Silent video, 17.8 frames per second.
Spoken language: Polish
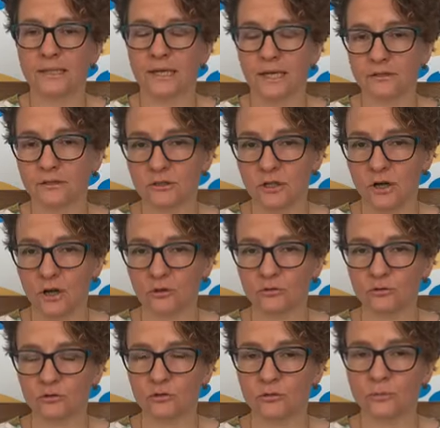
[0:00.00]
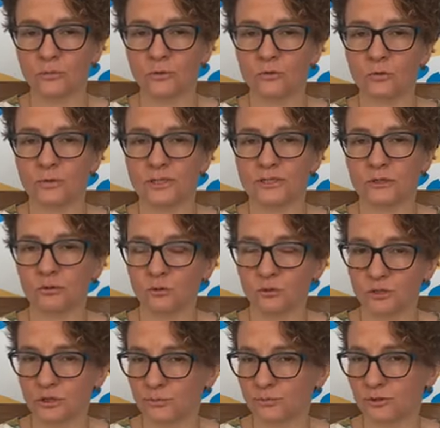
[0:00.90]
dla tych osób, które z
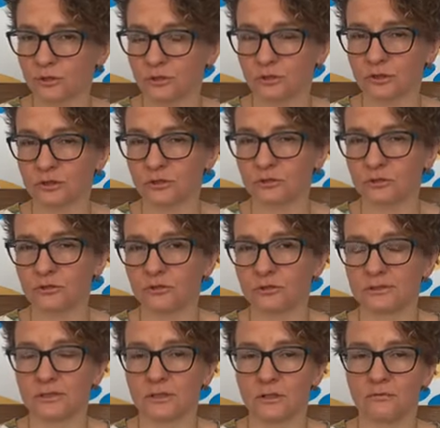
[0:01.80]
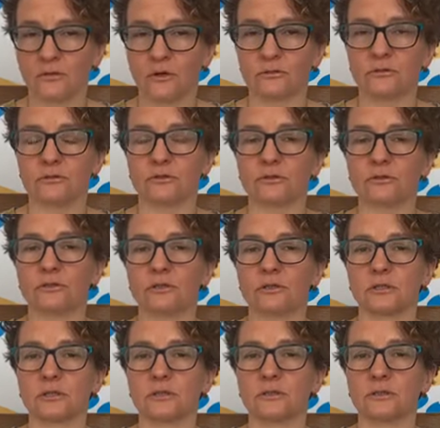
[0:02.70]
różnych przyczyn, czy zdrowotnych,
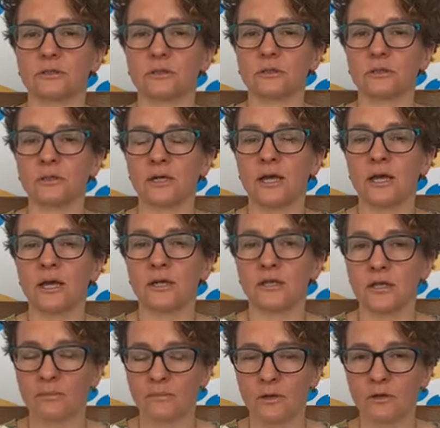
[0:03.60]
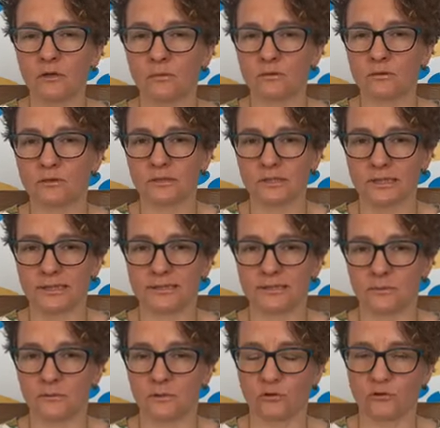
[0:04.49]
czy innych, nie mogły do tych
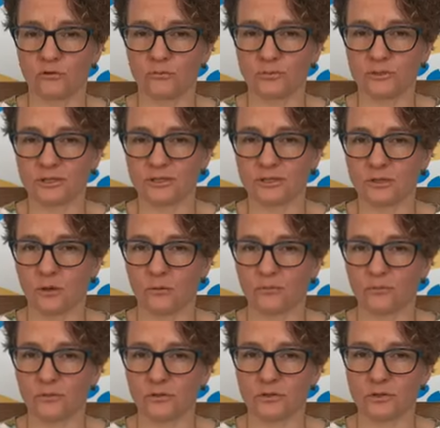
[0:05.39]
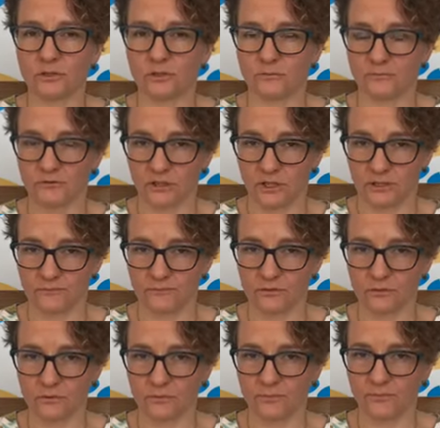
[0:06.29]
egzaminów przystąpić w
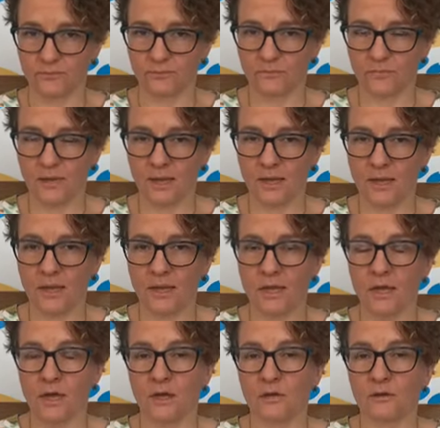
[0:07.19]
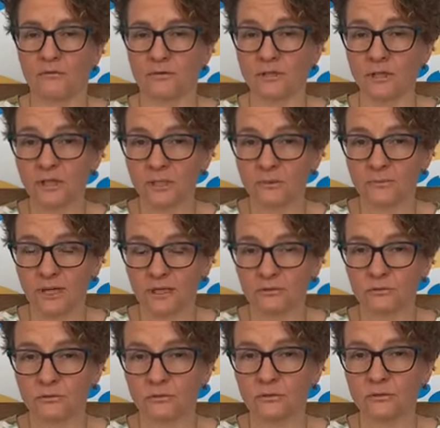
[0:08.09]
czerwcu. Wyniki
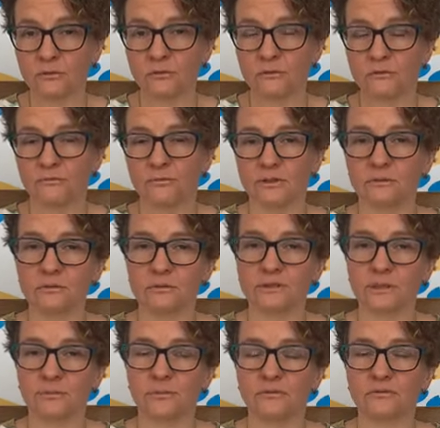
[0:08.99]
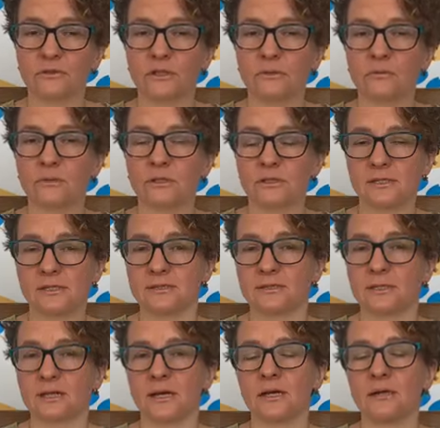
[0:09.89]
matur według zapewnień
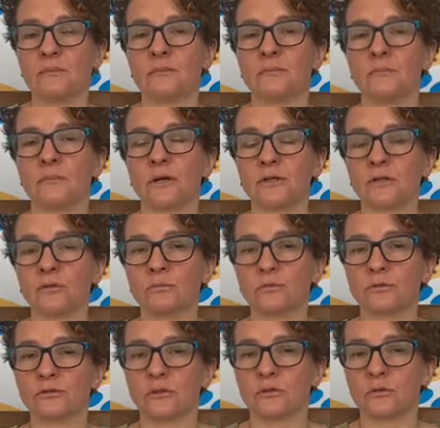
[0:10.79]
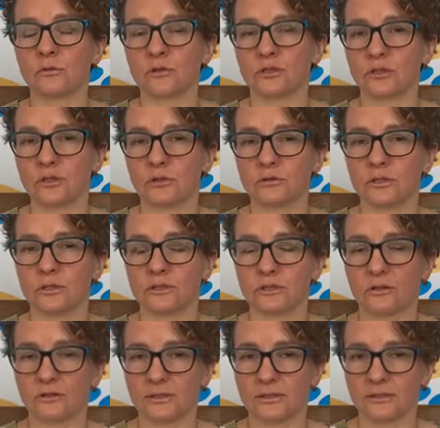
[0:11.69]
ministra mają być
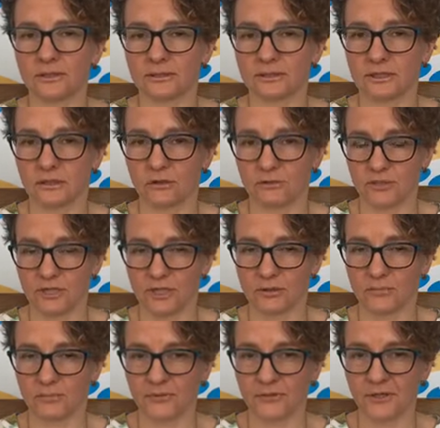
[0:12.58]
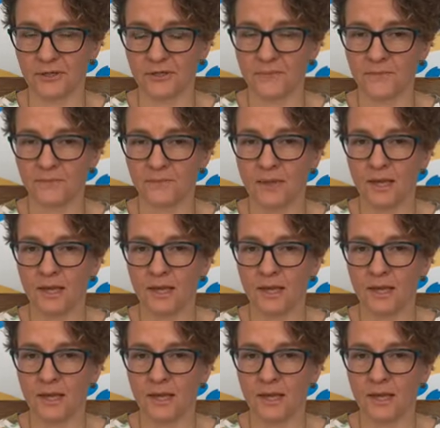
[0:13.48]
ogłoszone do 11 sierpnia,